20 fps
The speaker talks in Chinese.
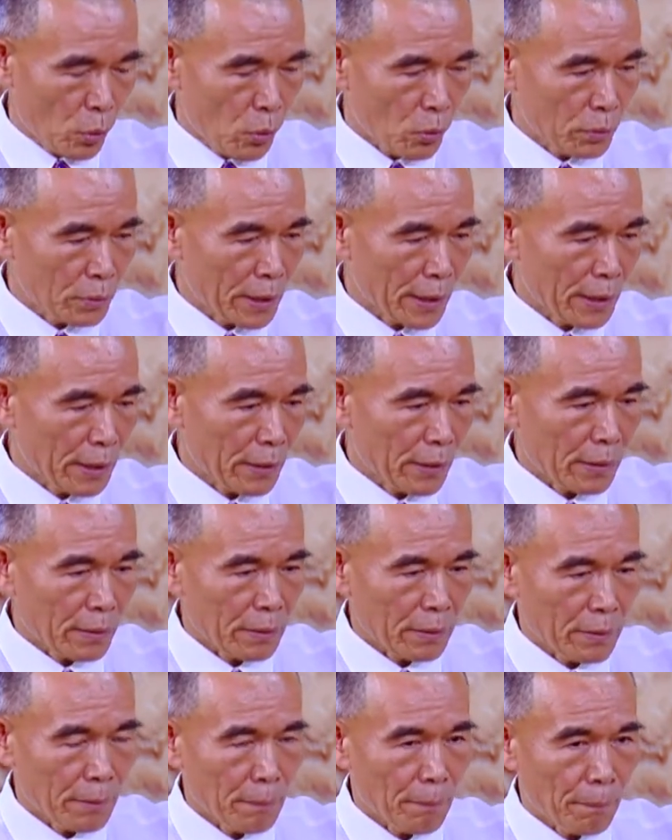从他
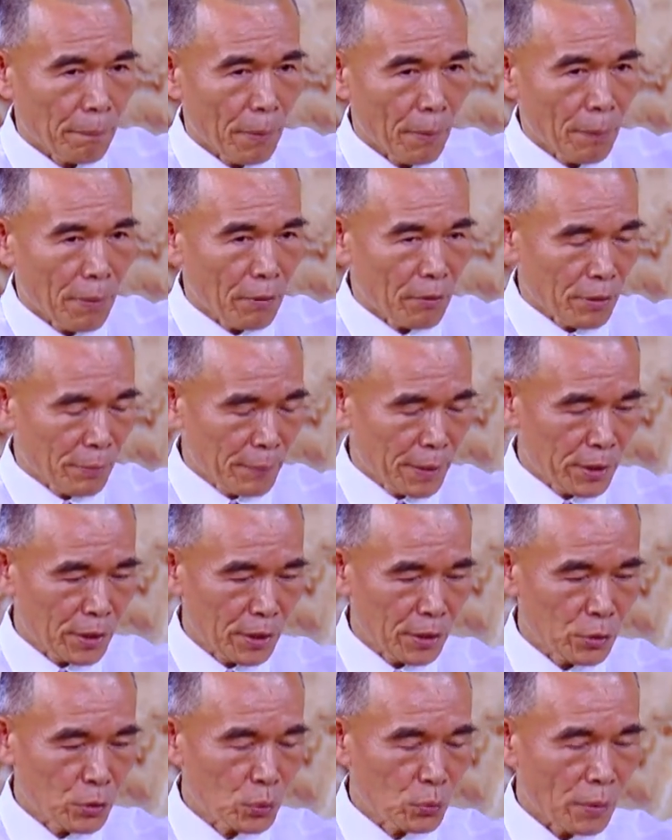的包包里
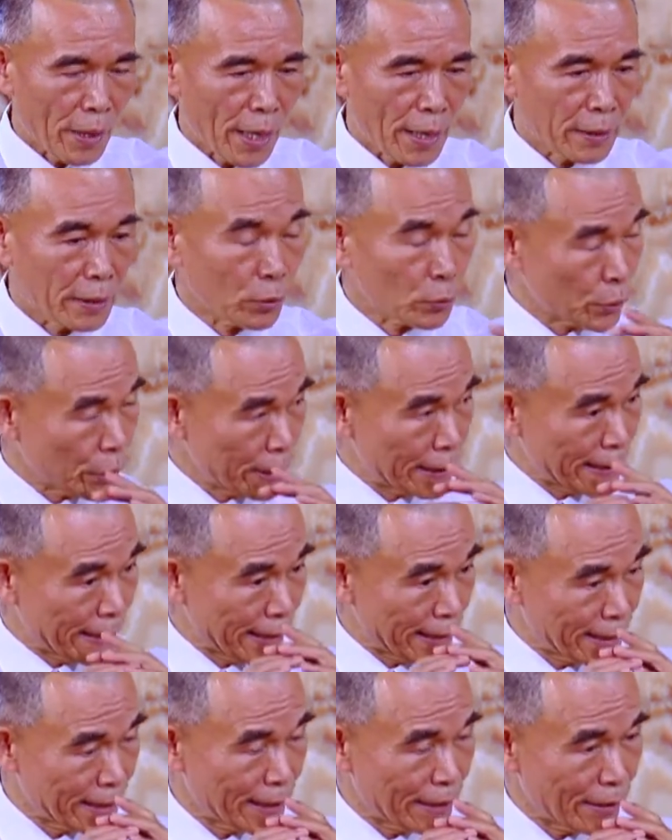面提出来，都是
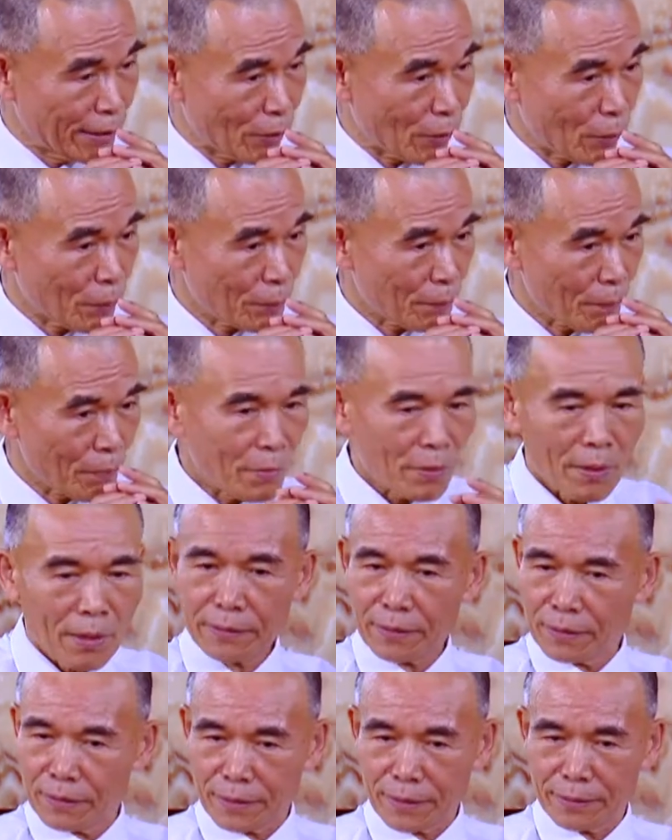现金哦。
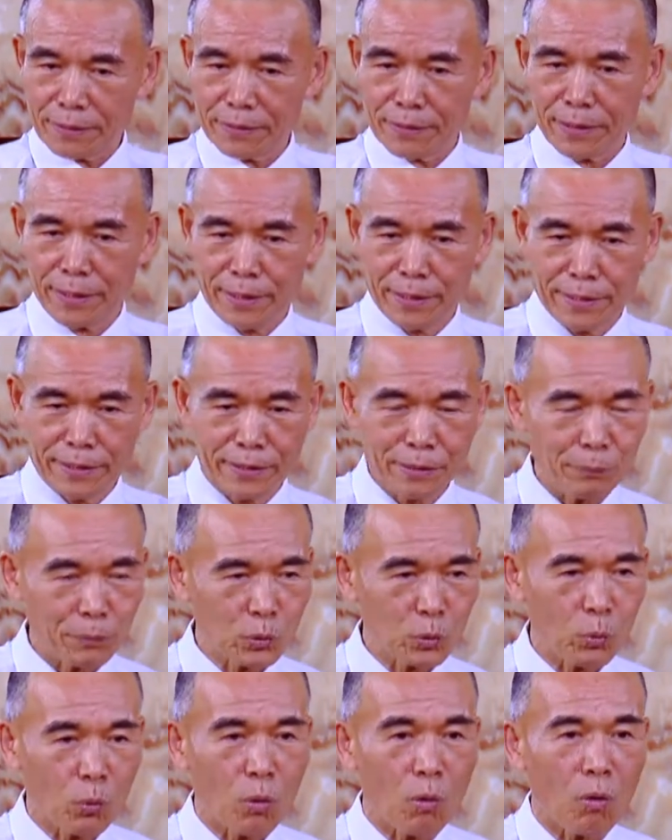而且你看钱也这
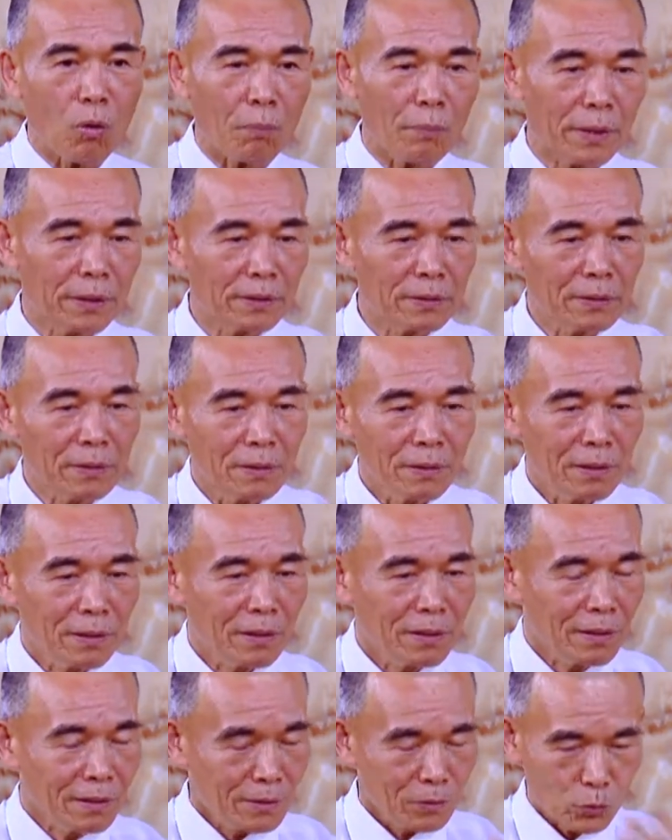么多，所以大家都一
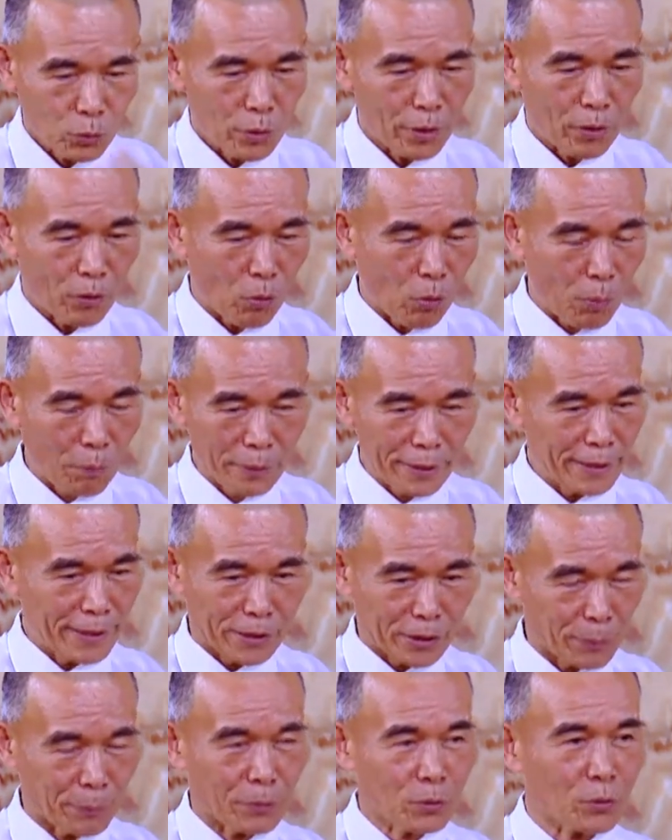直想对，我们
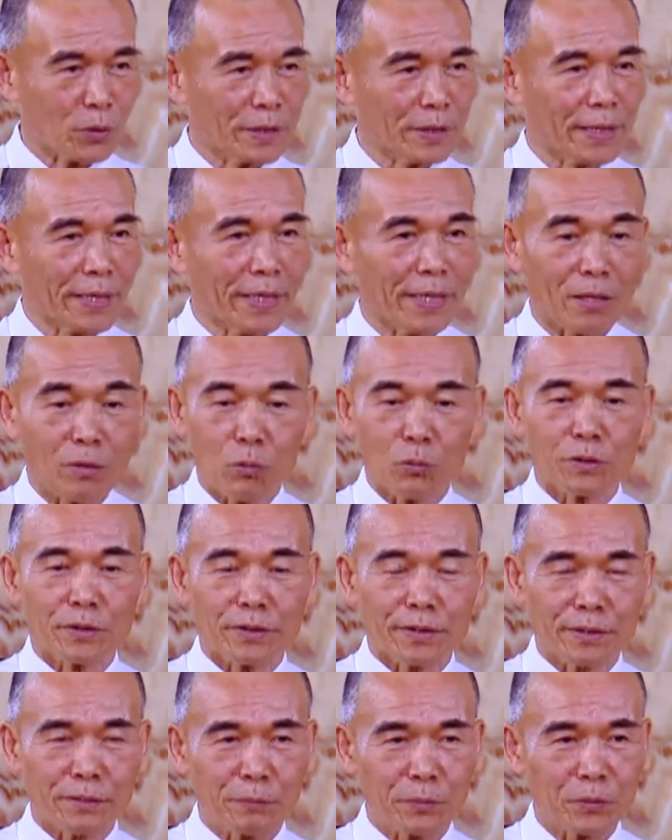也这么赚钱的，公
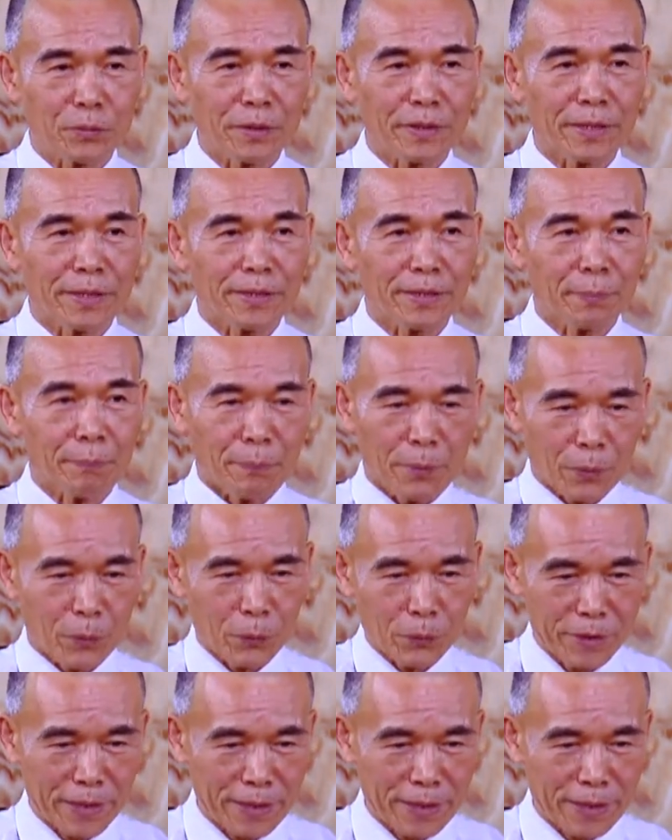司也这么赚钱，这没